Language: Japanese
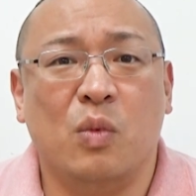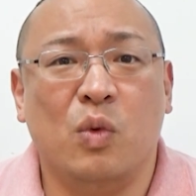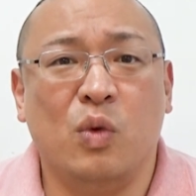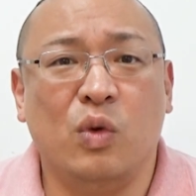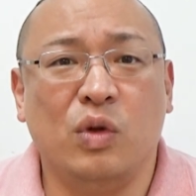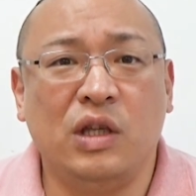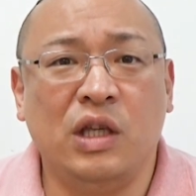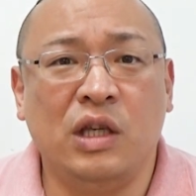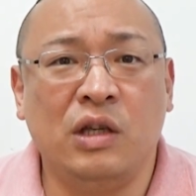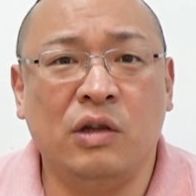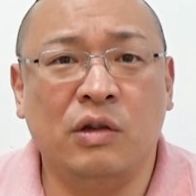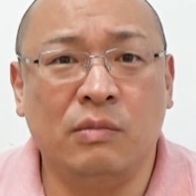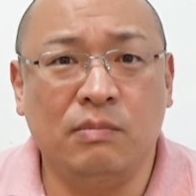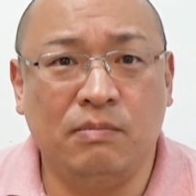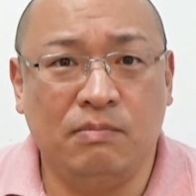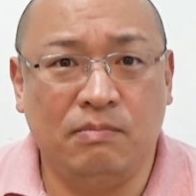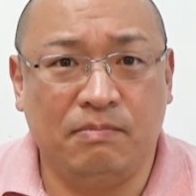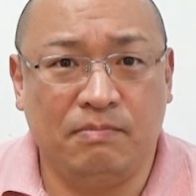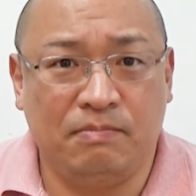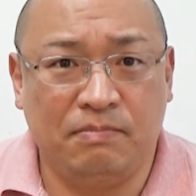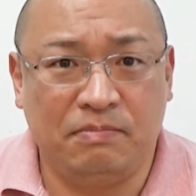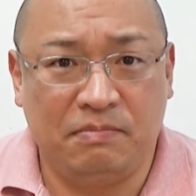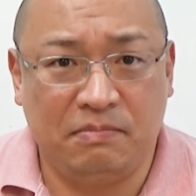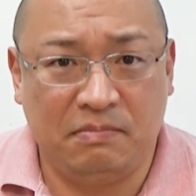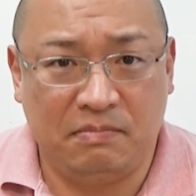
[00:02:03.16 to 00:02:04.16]

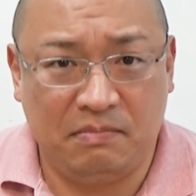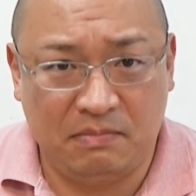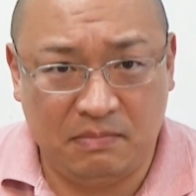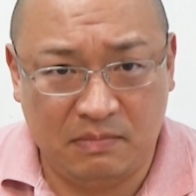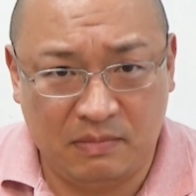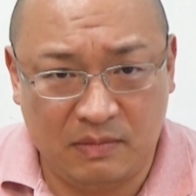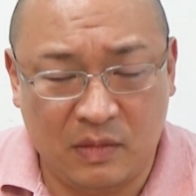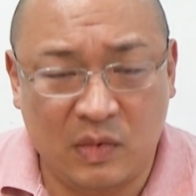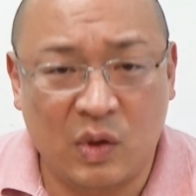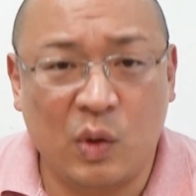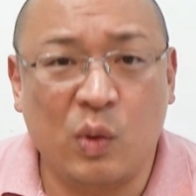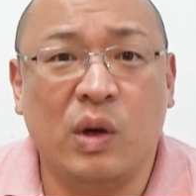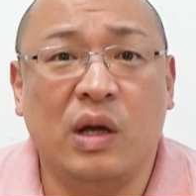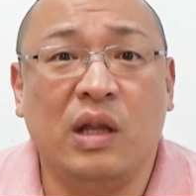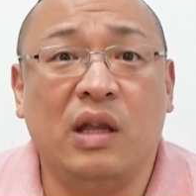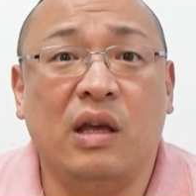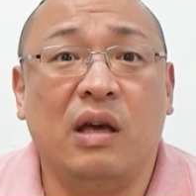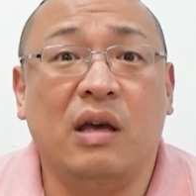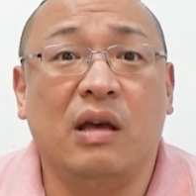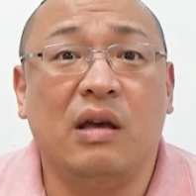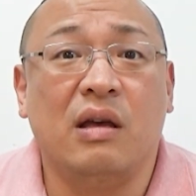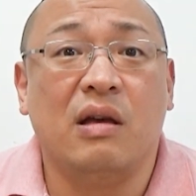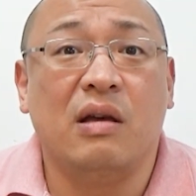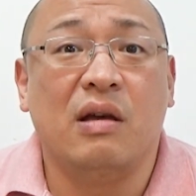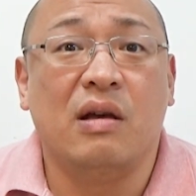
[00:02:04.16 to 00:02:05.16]
モーニングとか
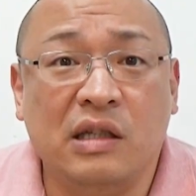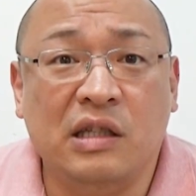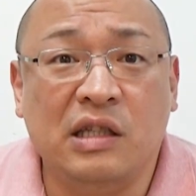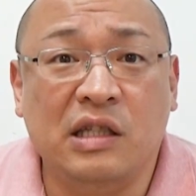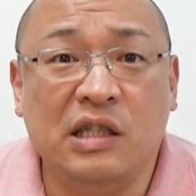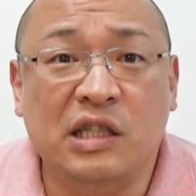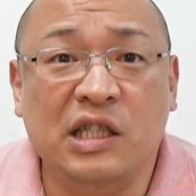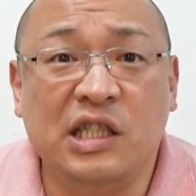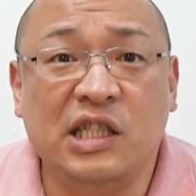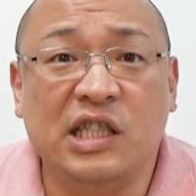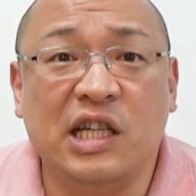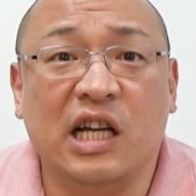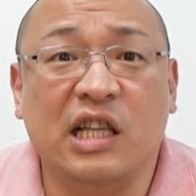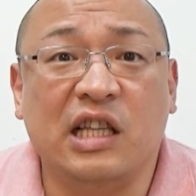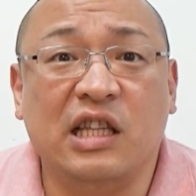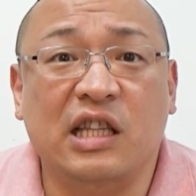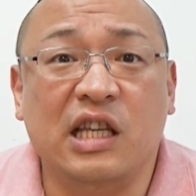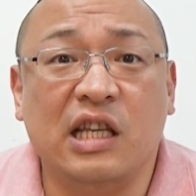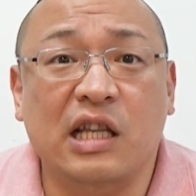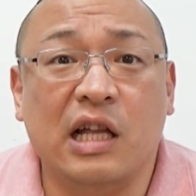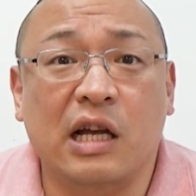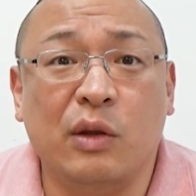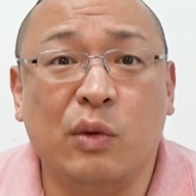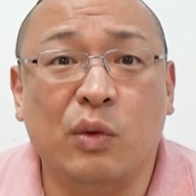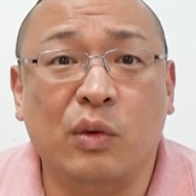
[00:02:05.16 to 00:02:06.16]
で医者っ
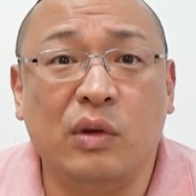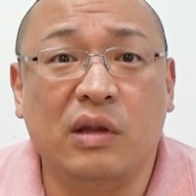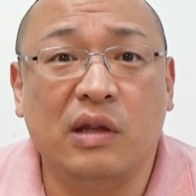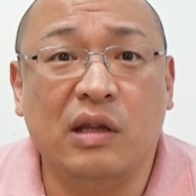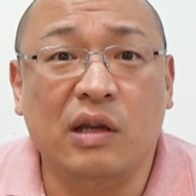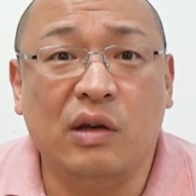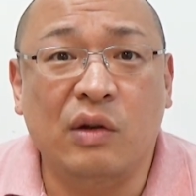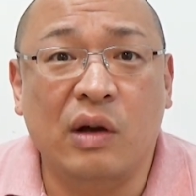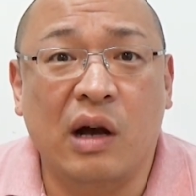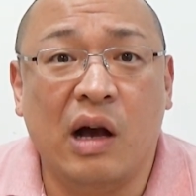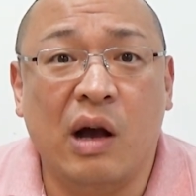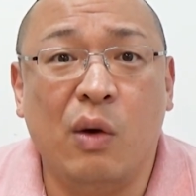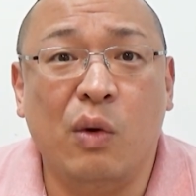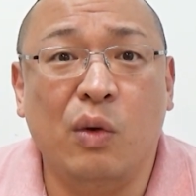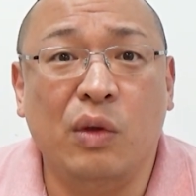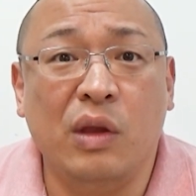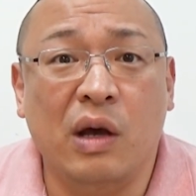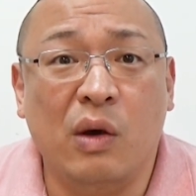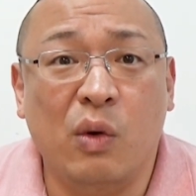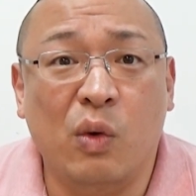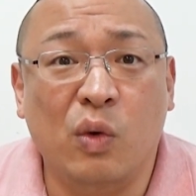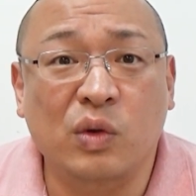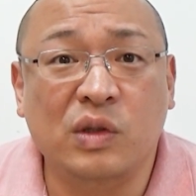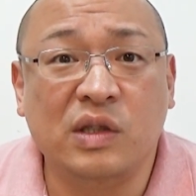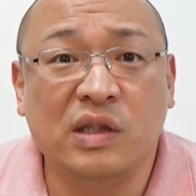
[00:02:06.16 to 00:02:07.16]
て名乗ってるアホ
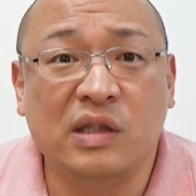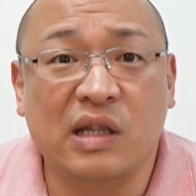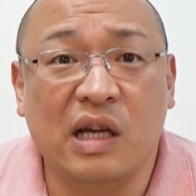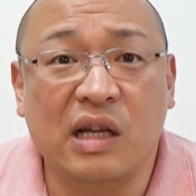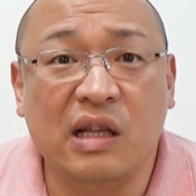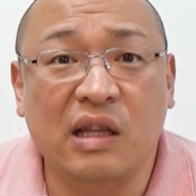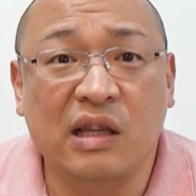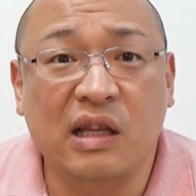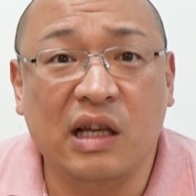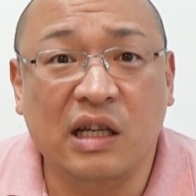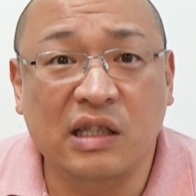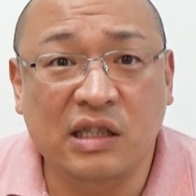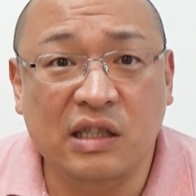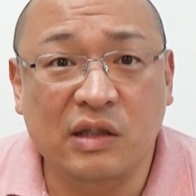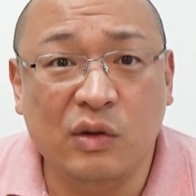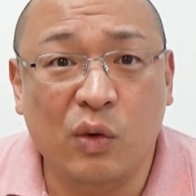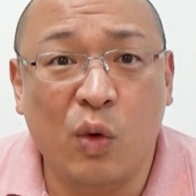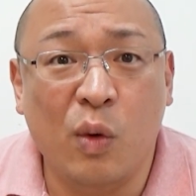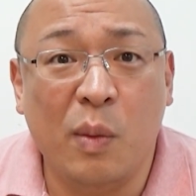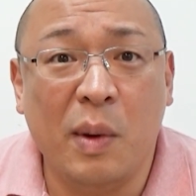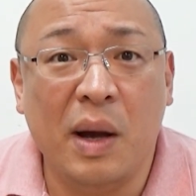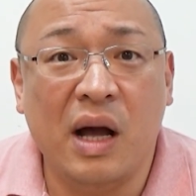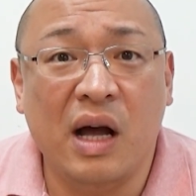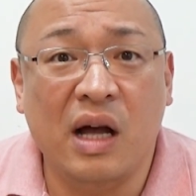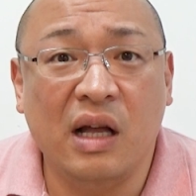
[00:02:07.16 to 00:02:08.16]
なおっさんたち、
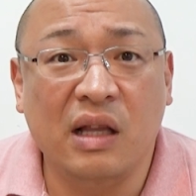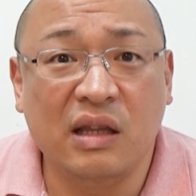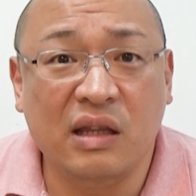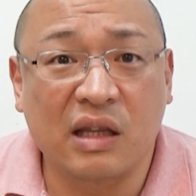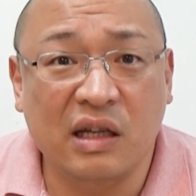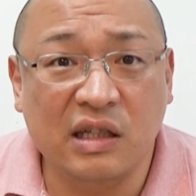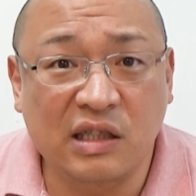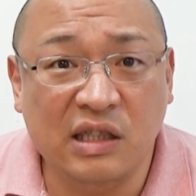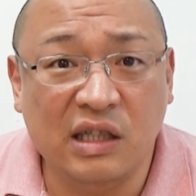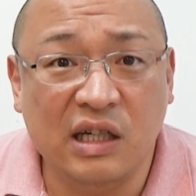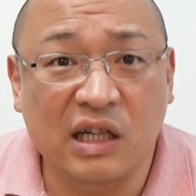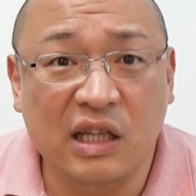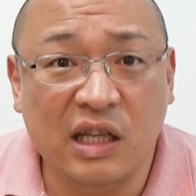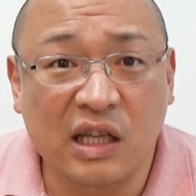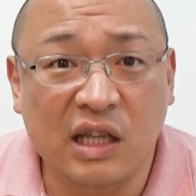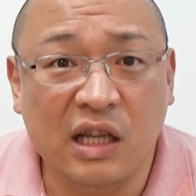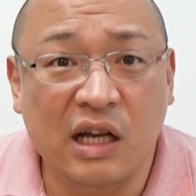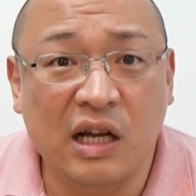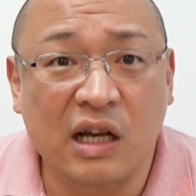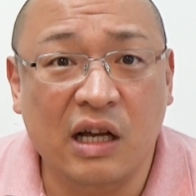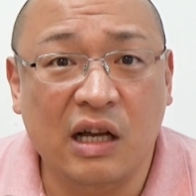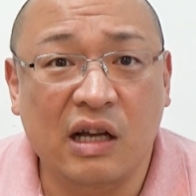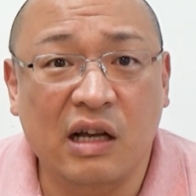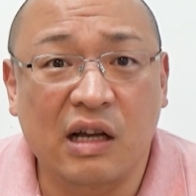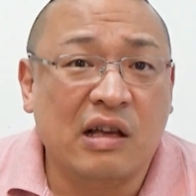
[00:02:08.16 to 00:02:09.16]
おばはんたちがだ
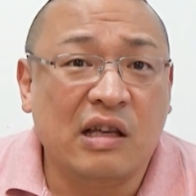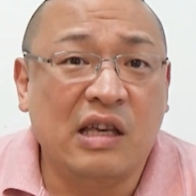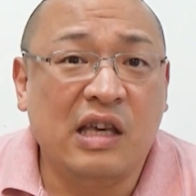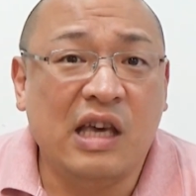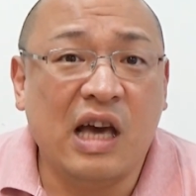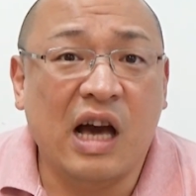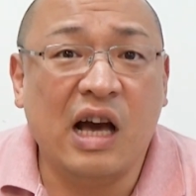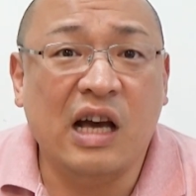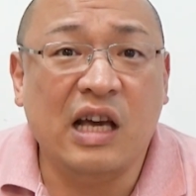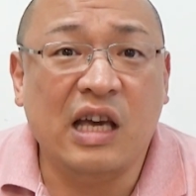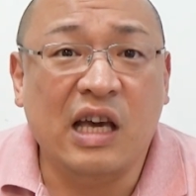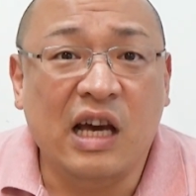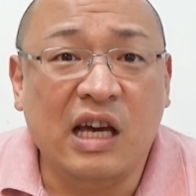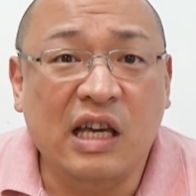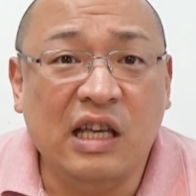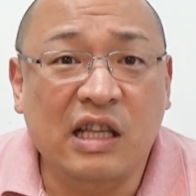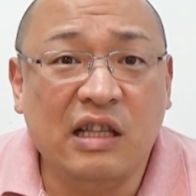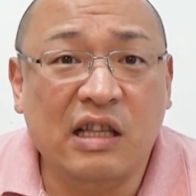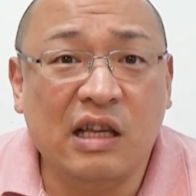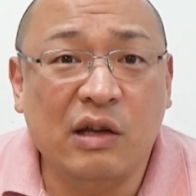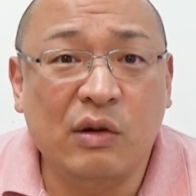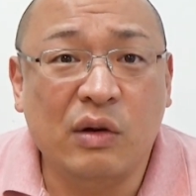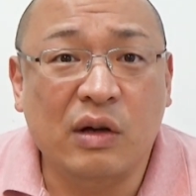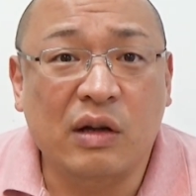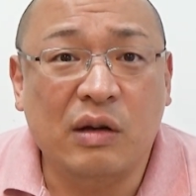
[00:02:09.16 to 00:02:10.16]
なギャーギャー言っ
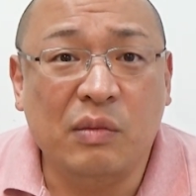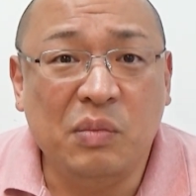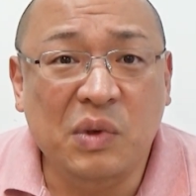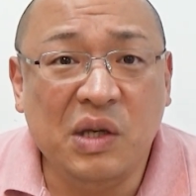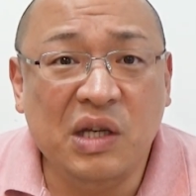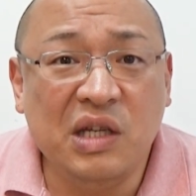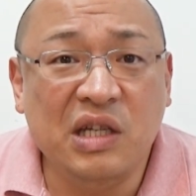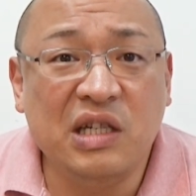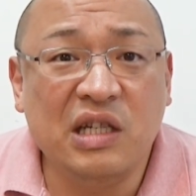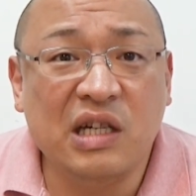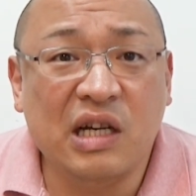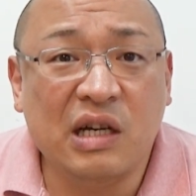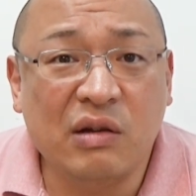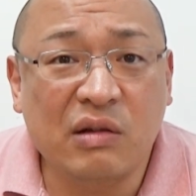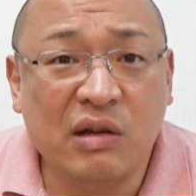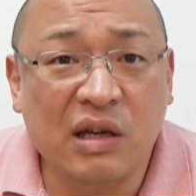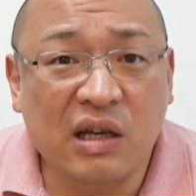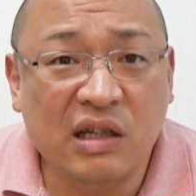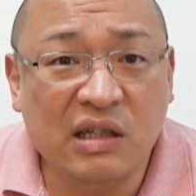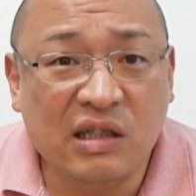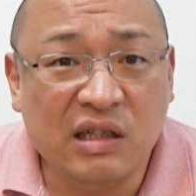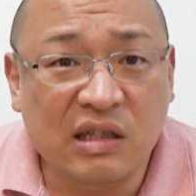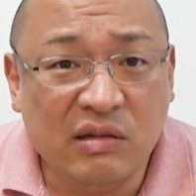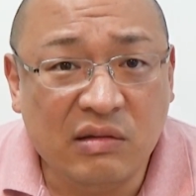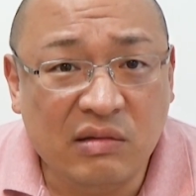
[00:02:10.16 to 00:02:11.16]
てるから PCR
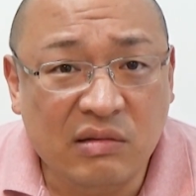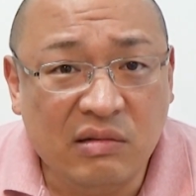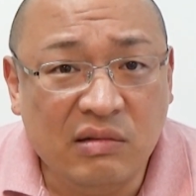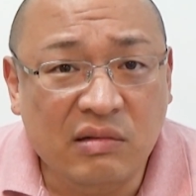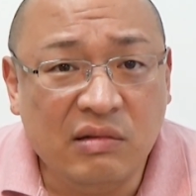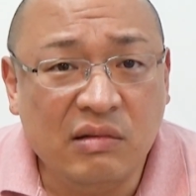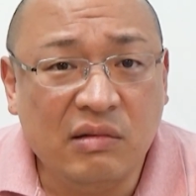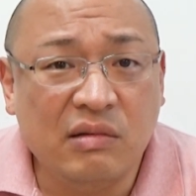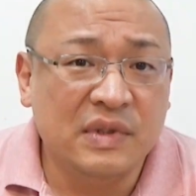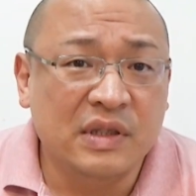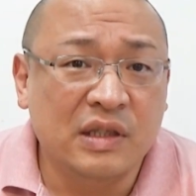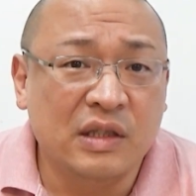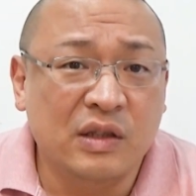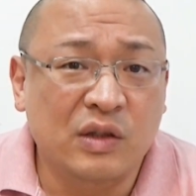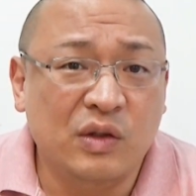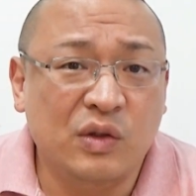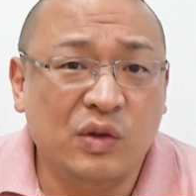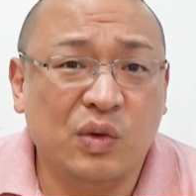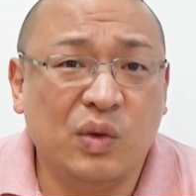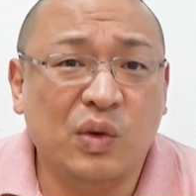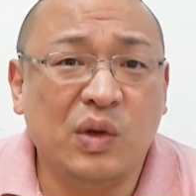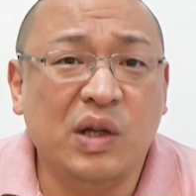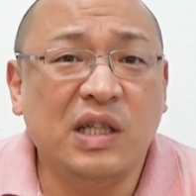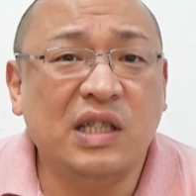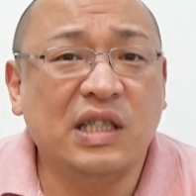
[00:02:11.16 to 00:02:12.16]
検査する。
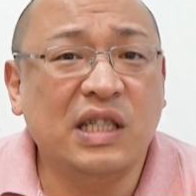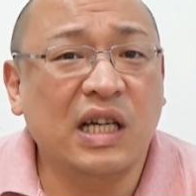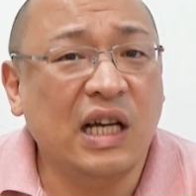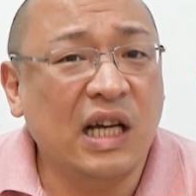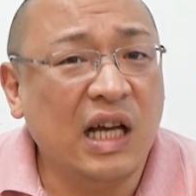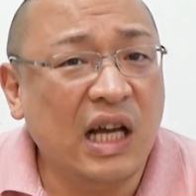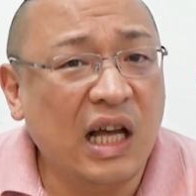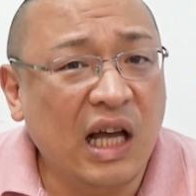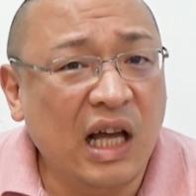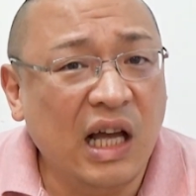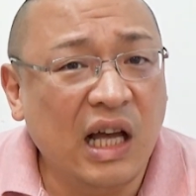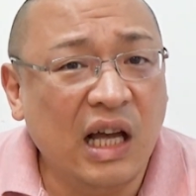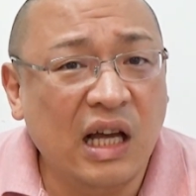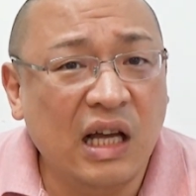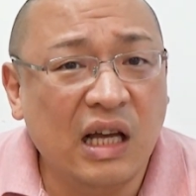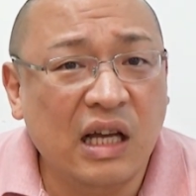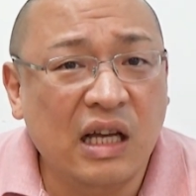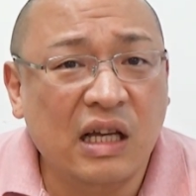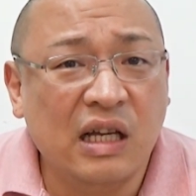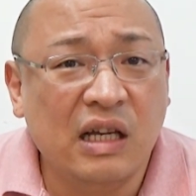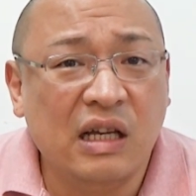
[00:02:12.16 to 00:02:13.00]
それじゃあ